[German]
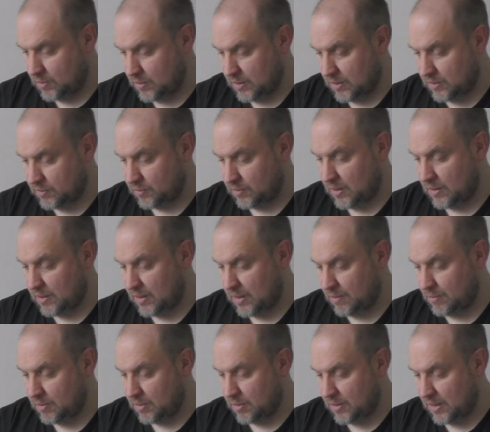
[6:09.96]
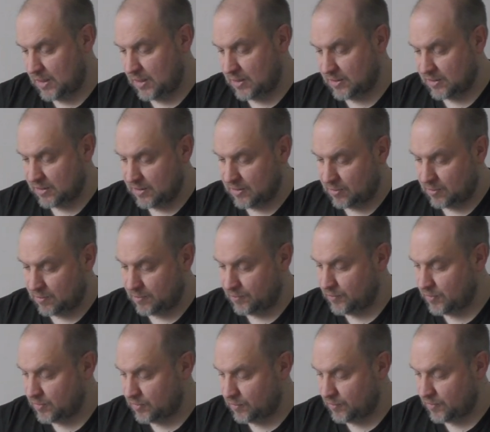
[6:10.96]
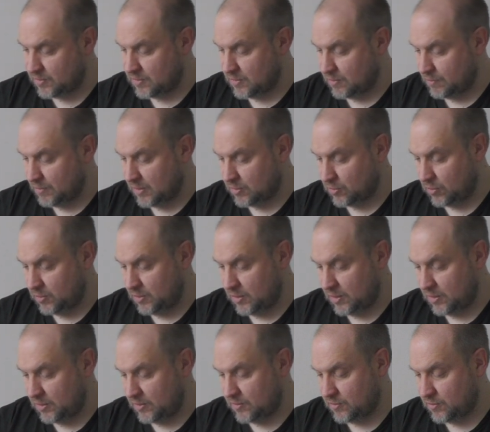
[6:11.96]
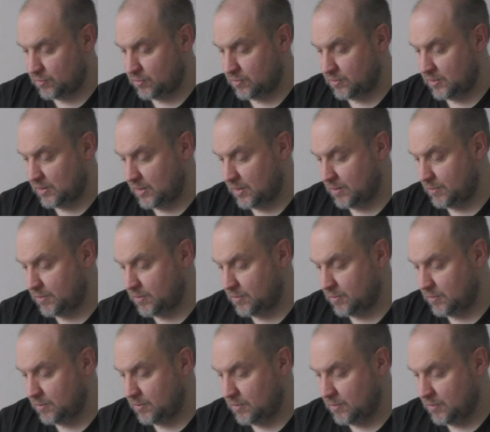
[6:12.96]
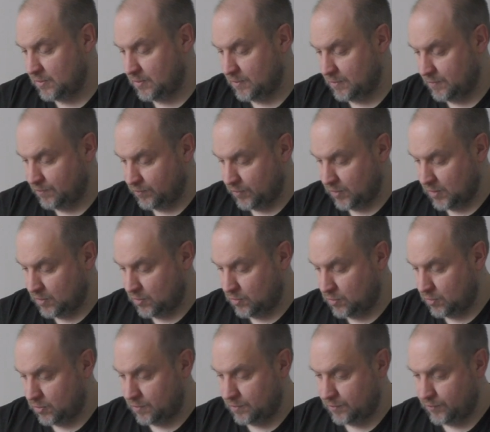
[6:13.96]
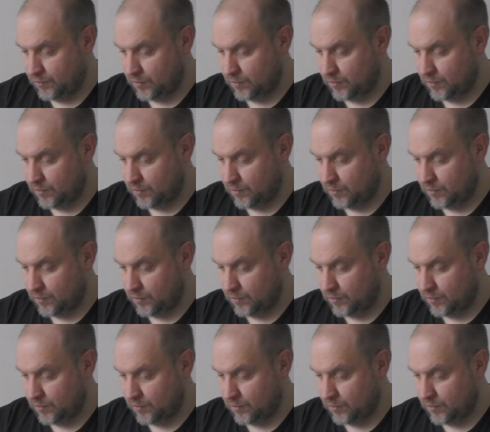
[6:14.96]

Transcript: Achso, die Arme. Ah, genau. So wird es gemacht. Runtergezogen, die Arme. Cool.